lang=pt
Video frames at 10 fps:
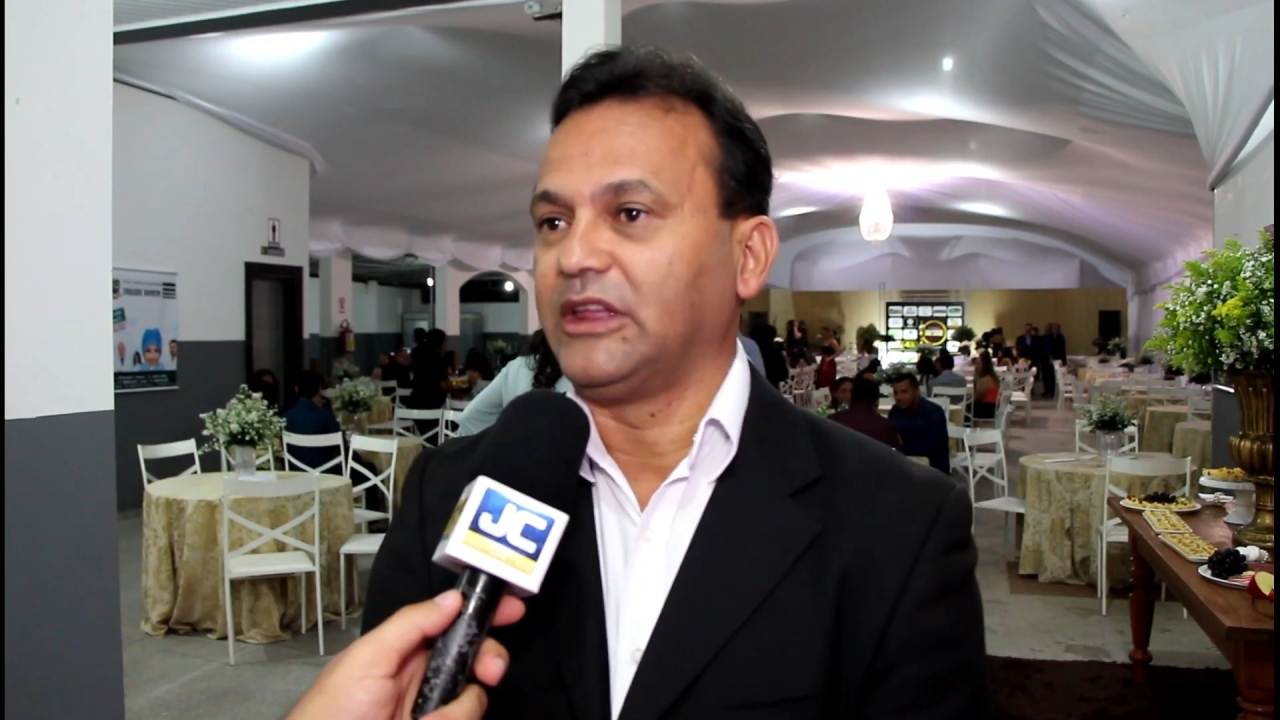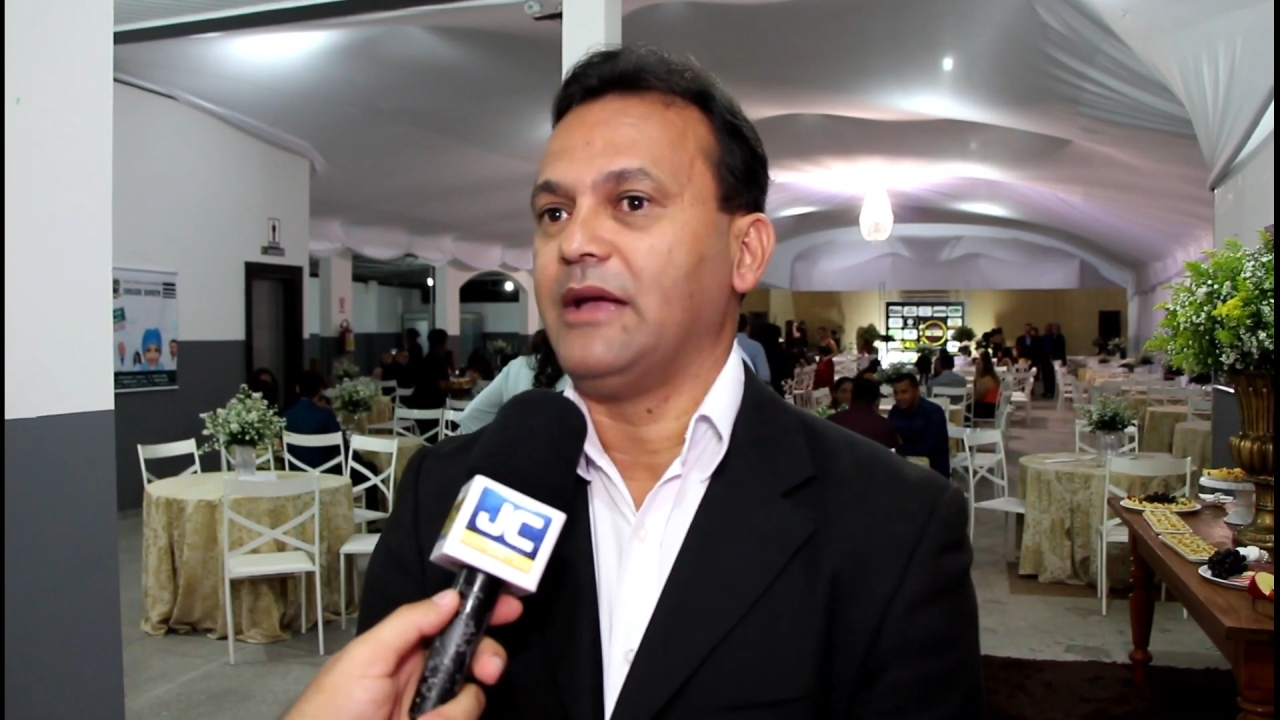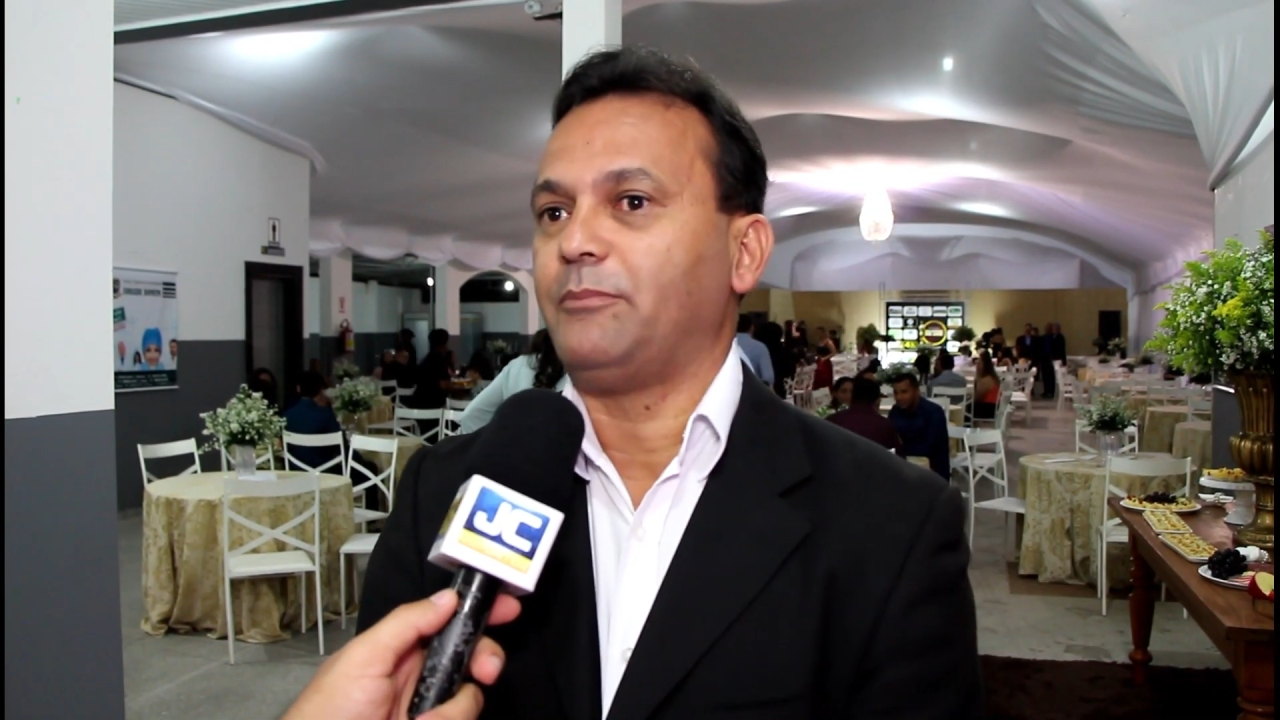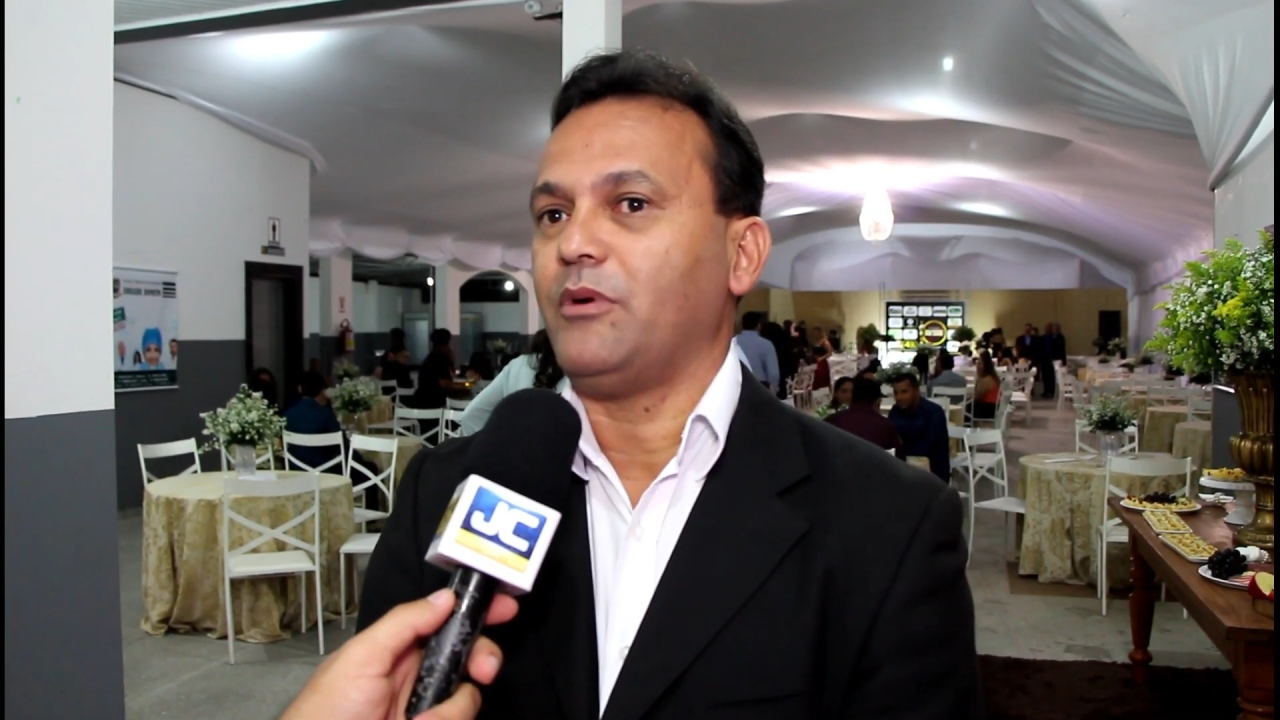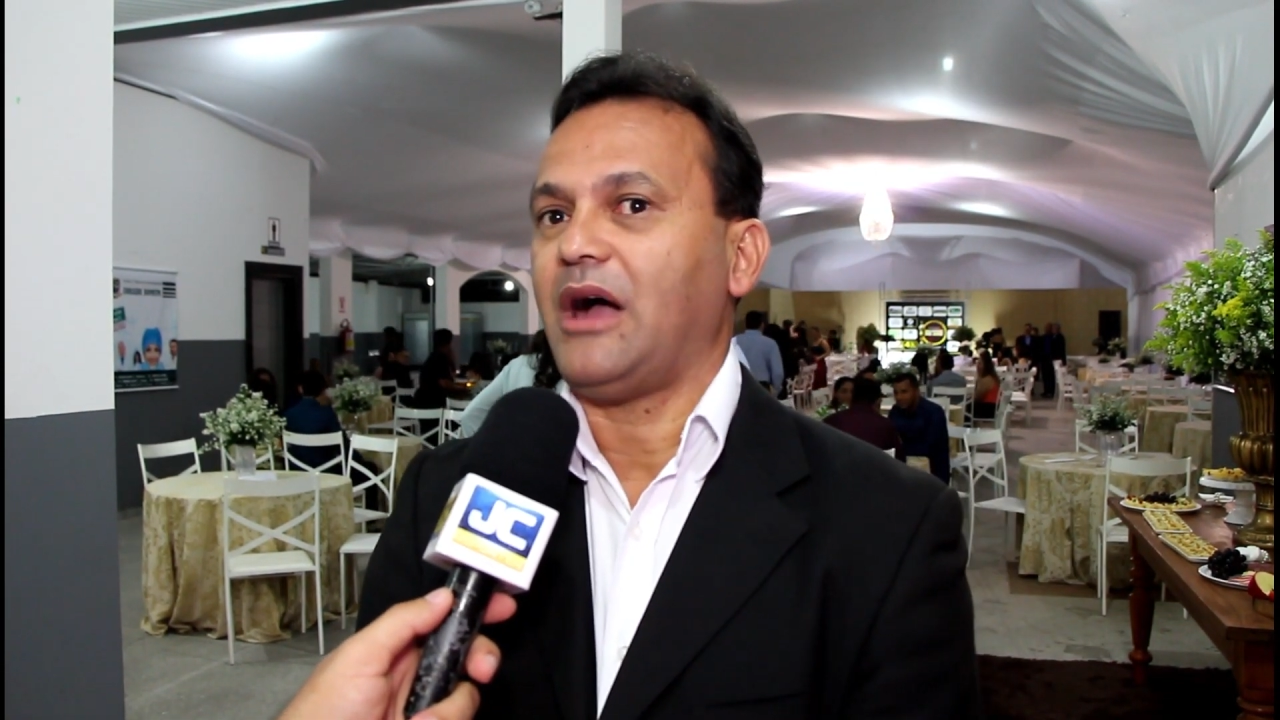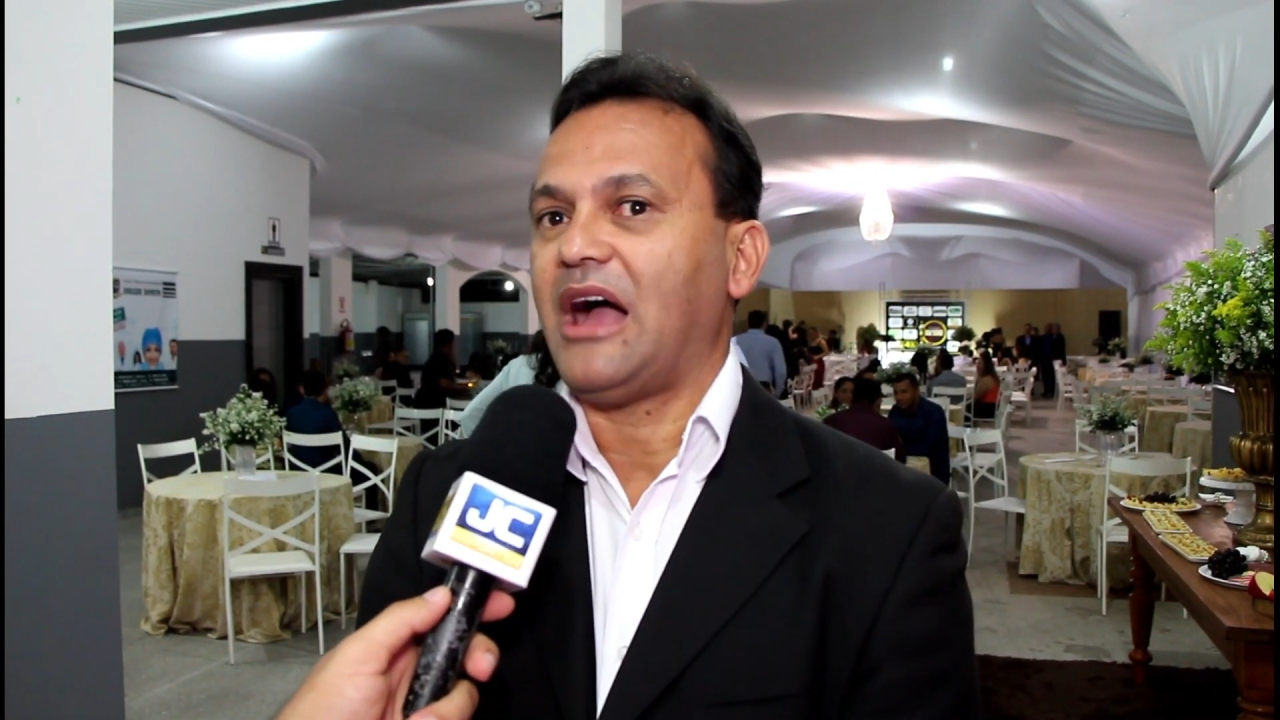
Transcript: tempo